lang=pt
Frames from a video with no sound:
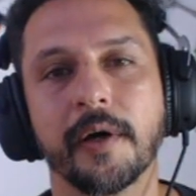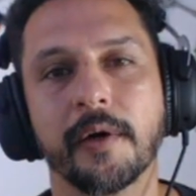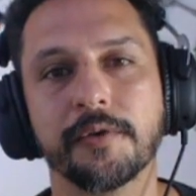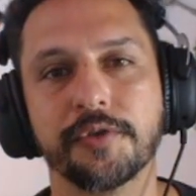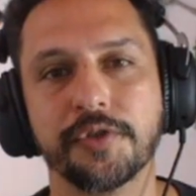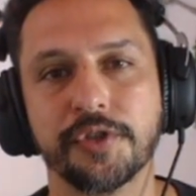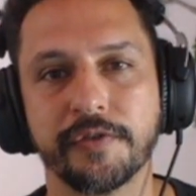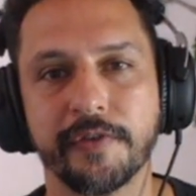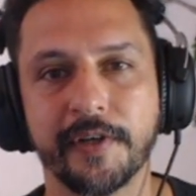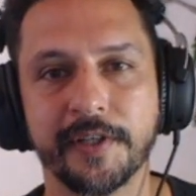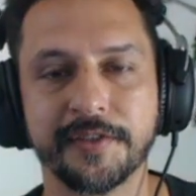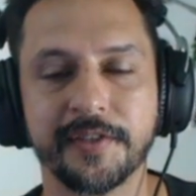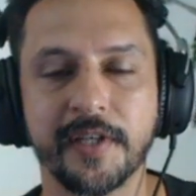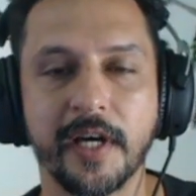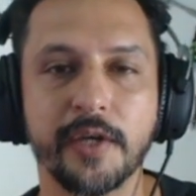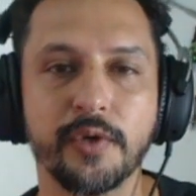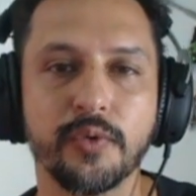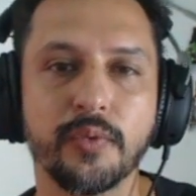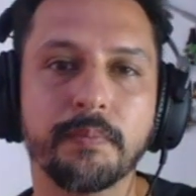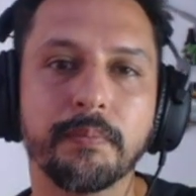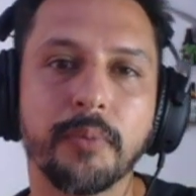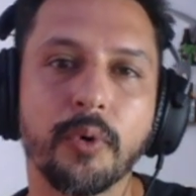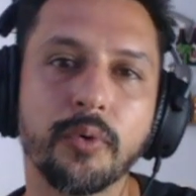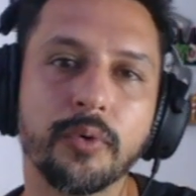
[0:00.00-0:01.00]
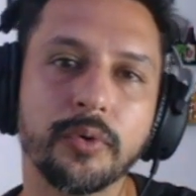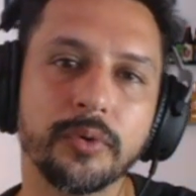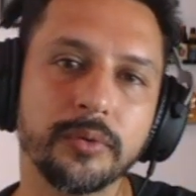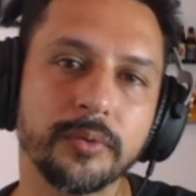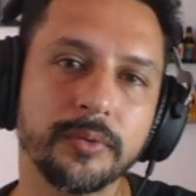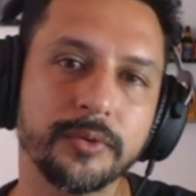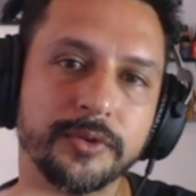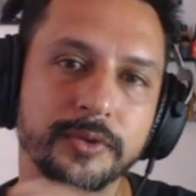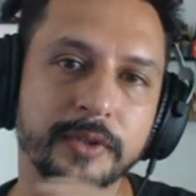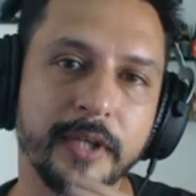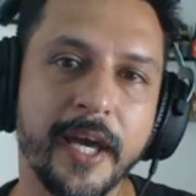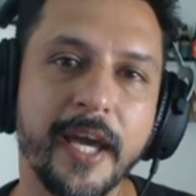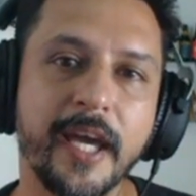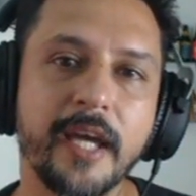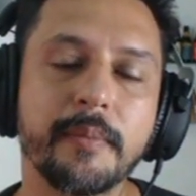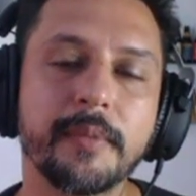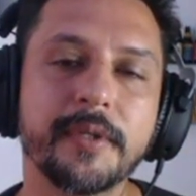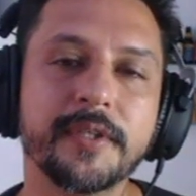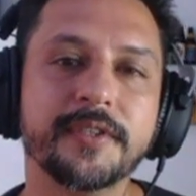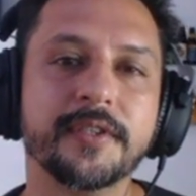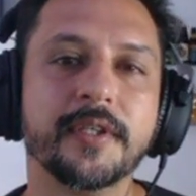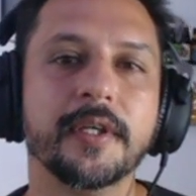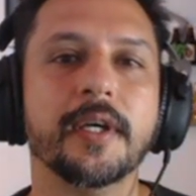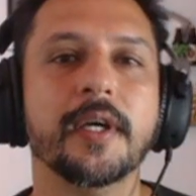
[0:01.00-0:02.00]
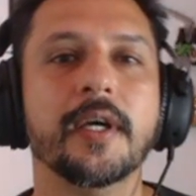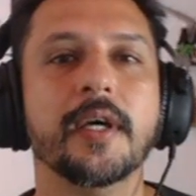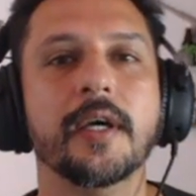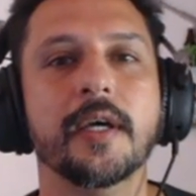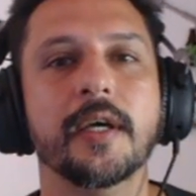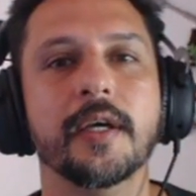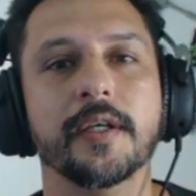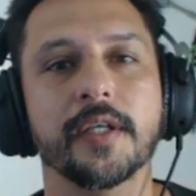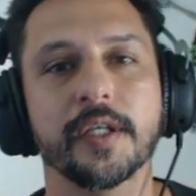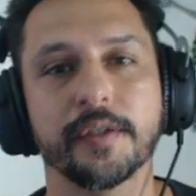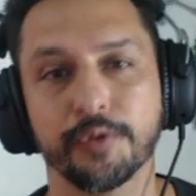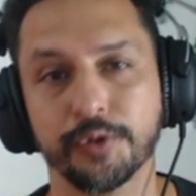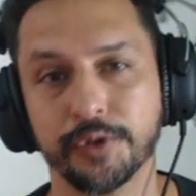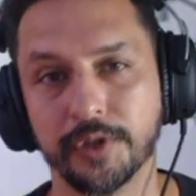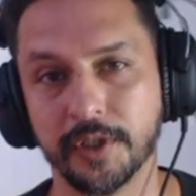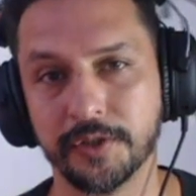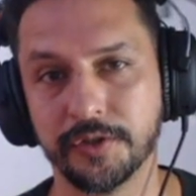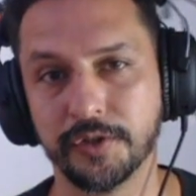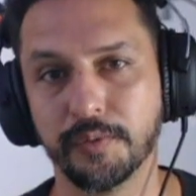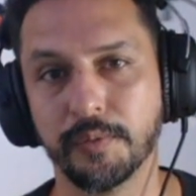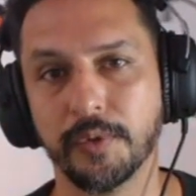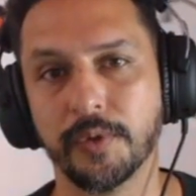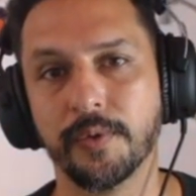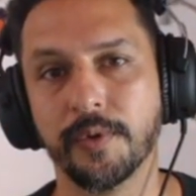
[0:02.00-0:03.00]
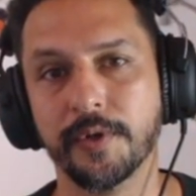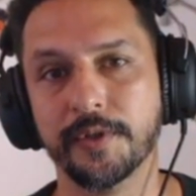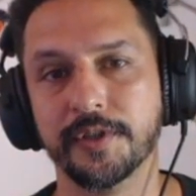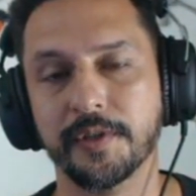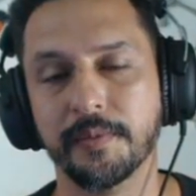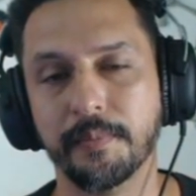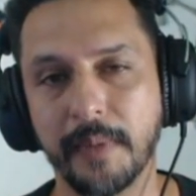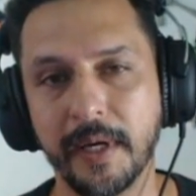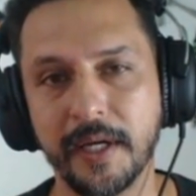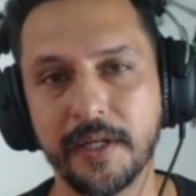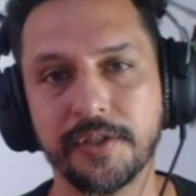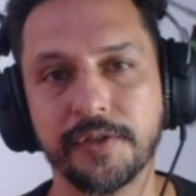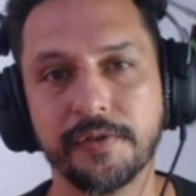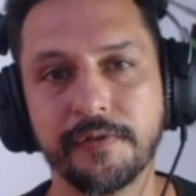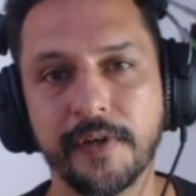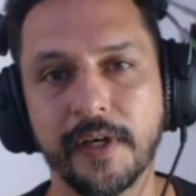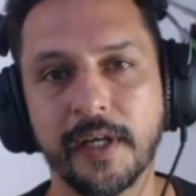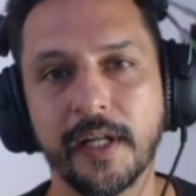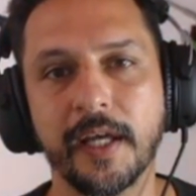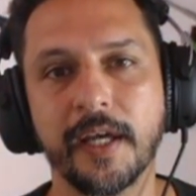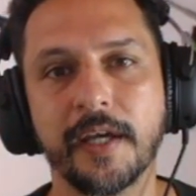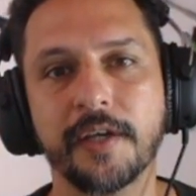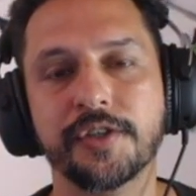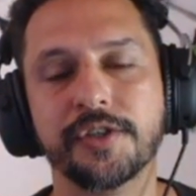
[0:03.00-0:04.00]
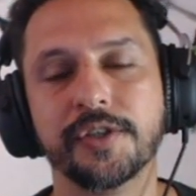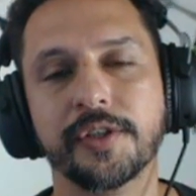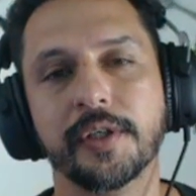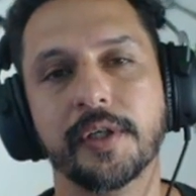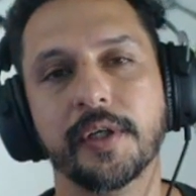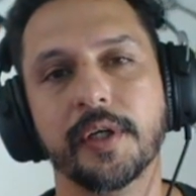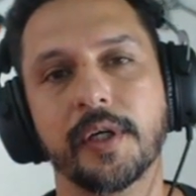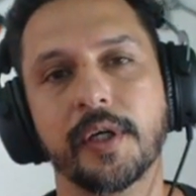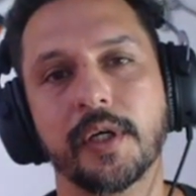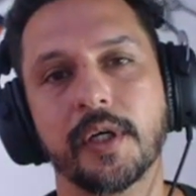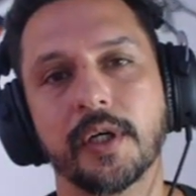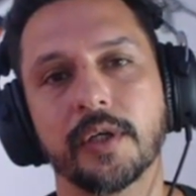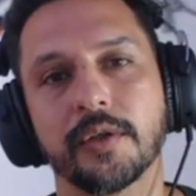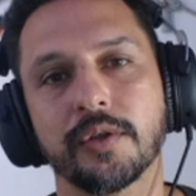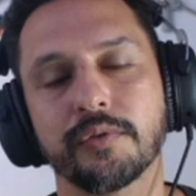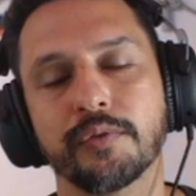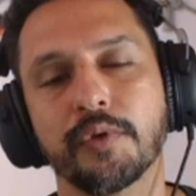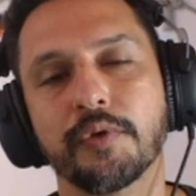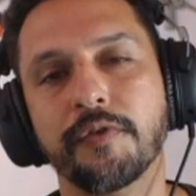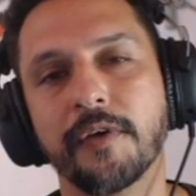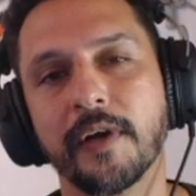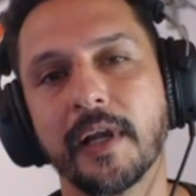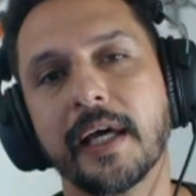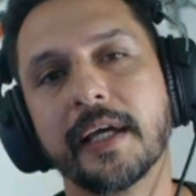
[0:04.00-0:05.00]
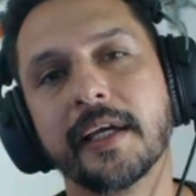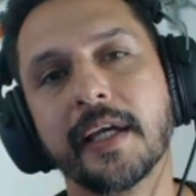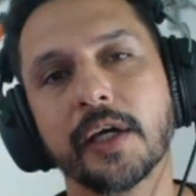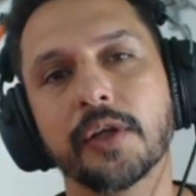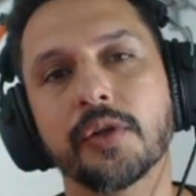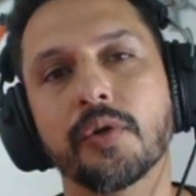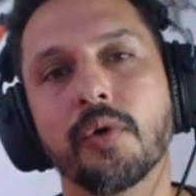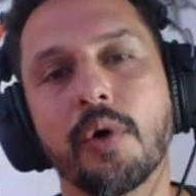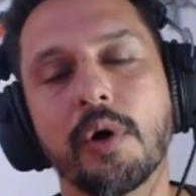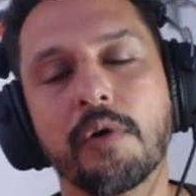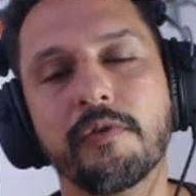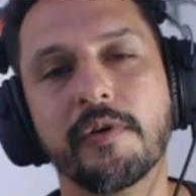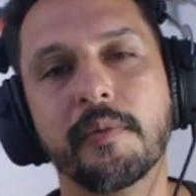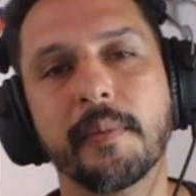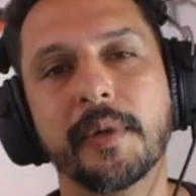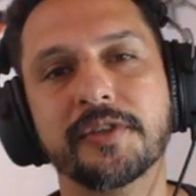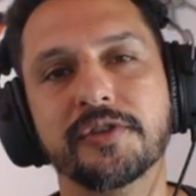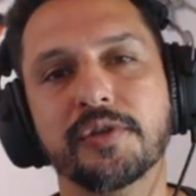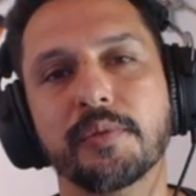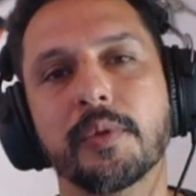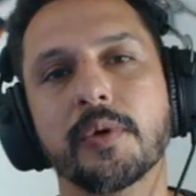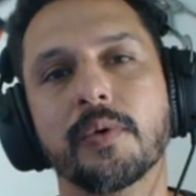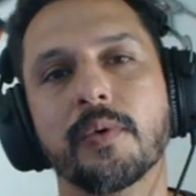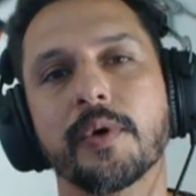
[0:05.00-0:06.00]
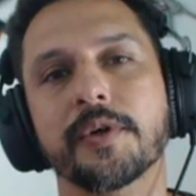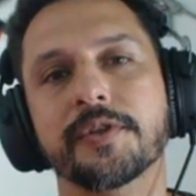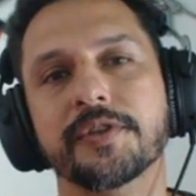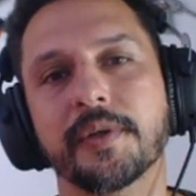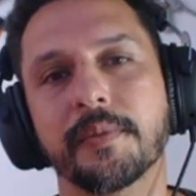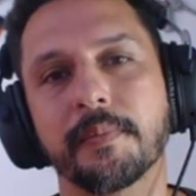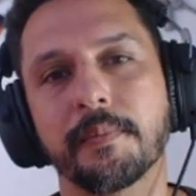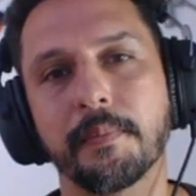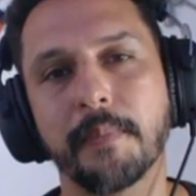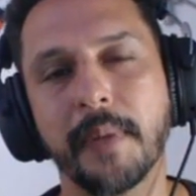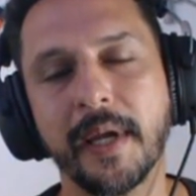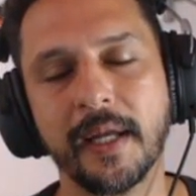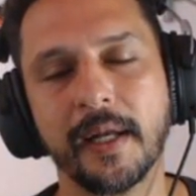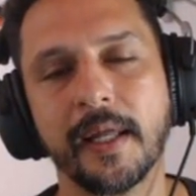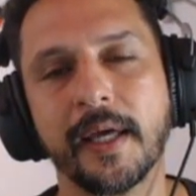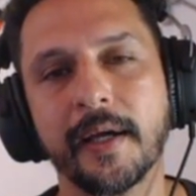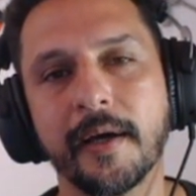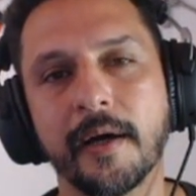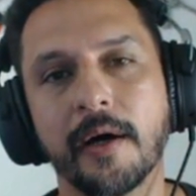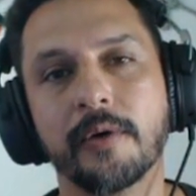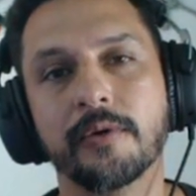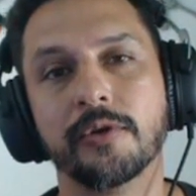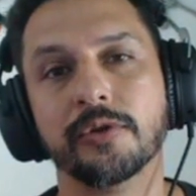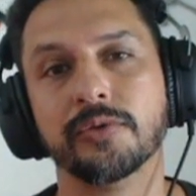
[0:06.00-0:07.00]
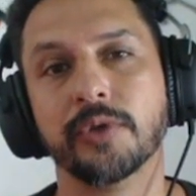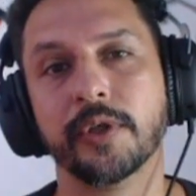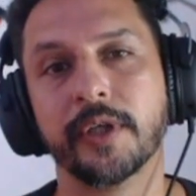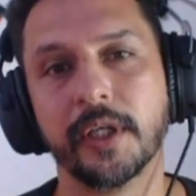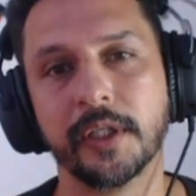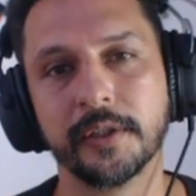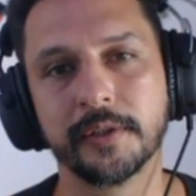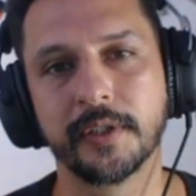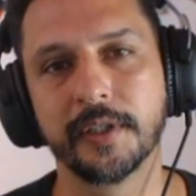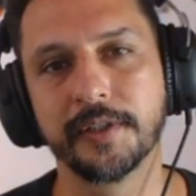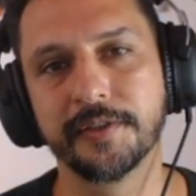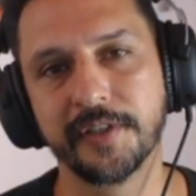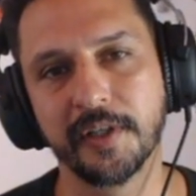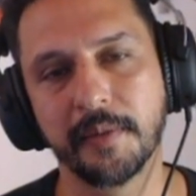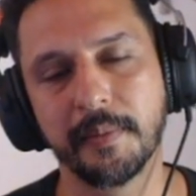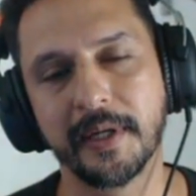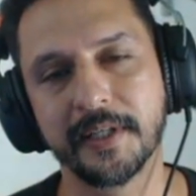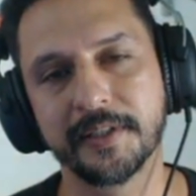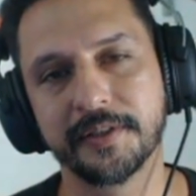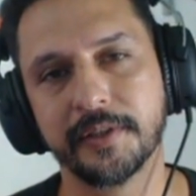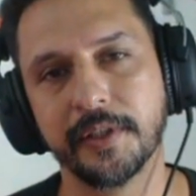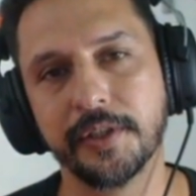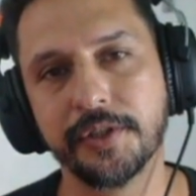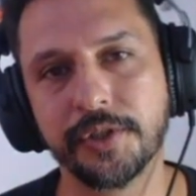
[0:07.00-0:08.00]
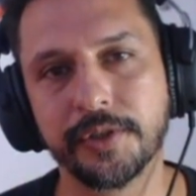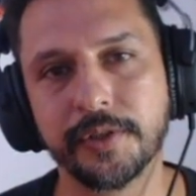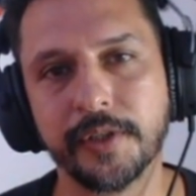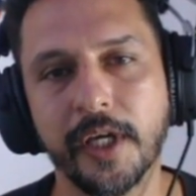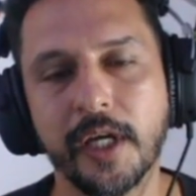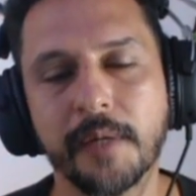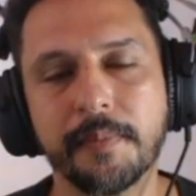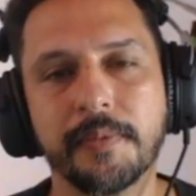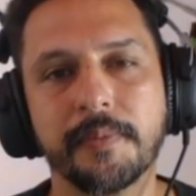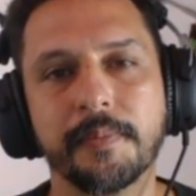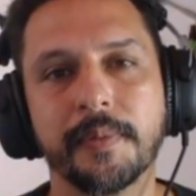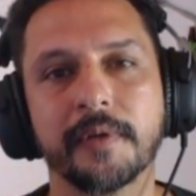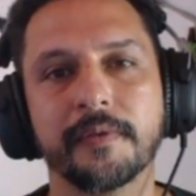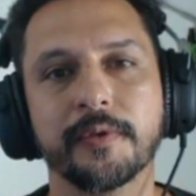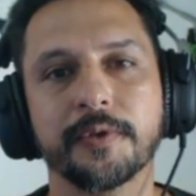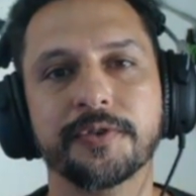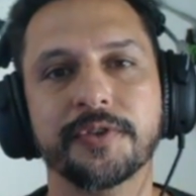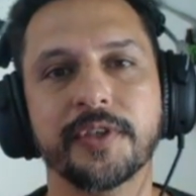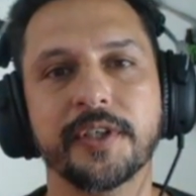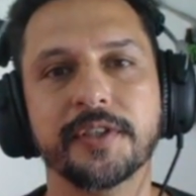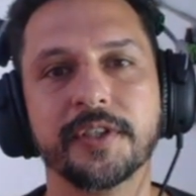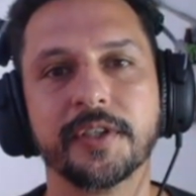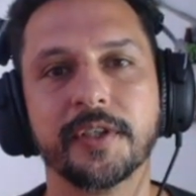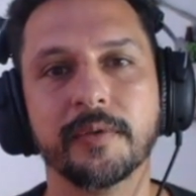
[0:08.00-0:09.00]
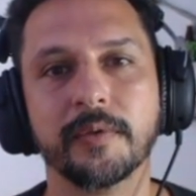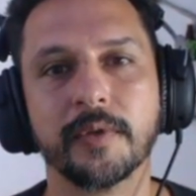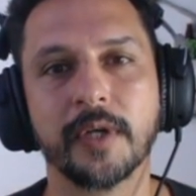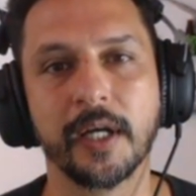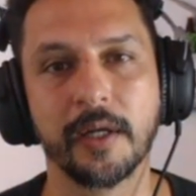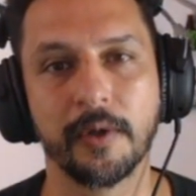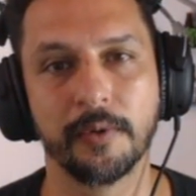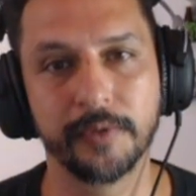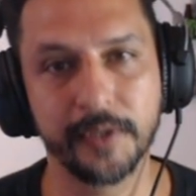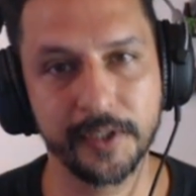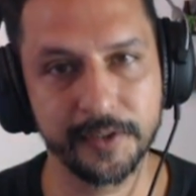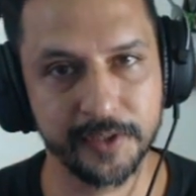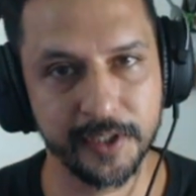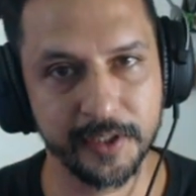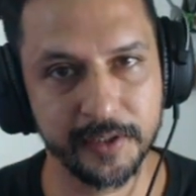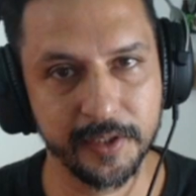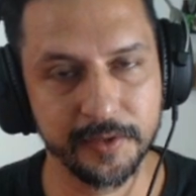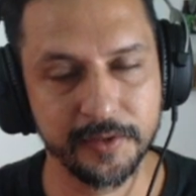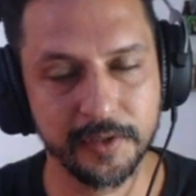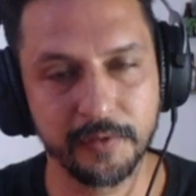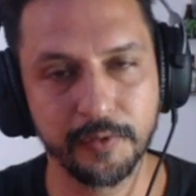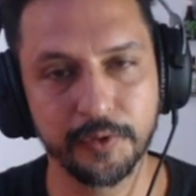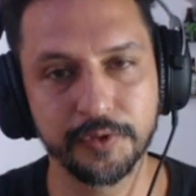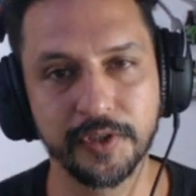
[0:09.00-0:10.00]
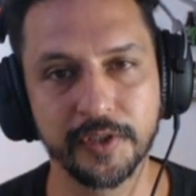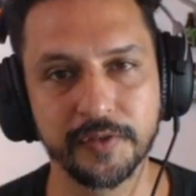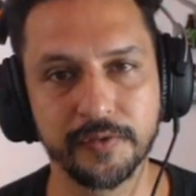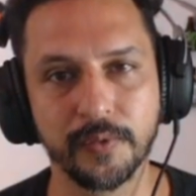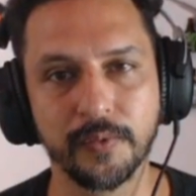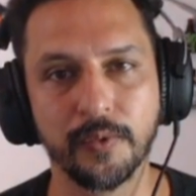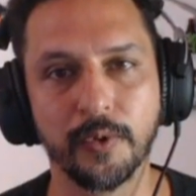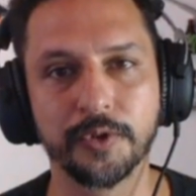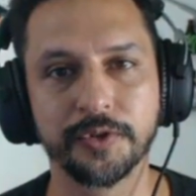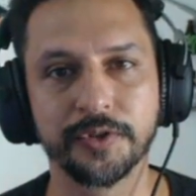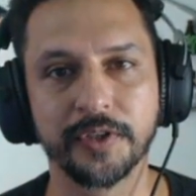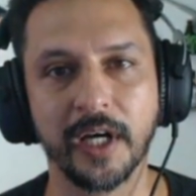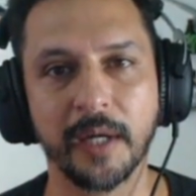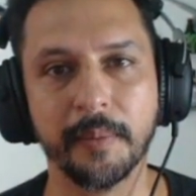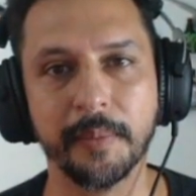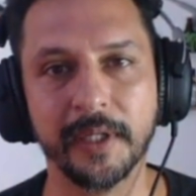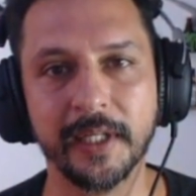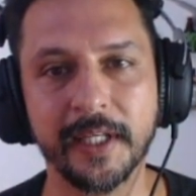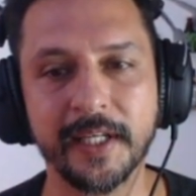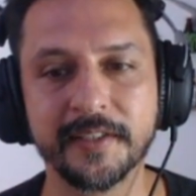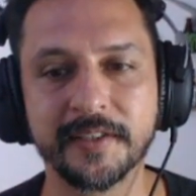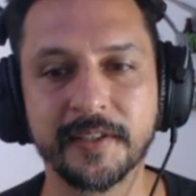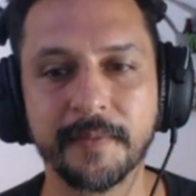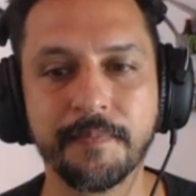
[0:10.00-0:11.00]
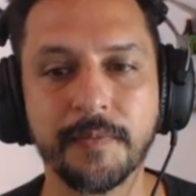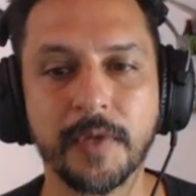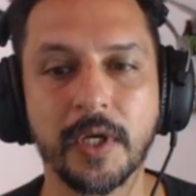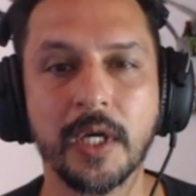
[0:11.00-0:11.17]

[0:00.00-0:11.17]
A gente vai sair um pouco dos games e eu vou trazer uma coisa bem diferente não vou falar que é nova, mas é uma coisa bem legal que eu estou querendo trazer há bastante tempo para vocês aqui no canal. Tenho certeza que vocês vão gostar, beleza?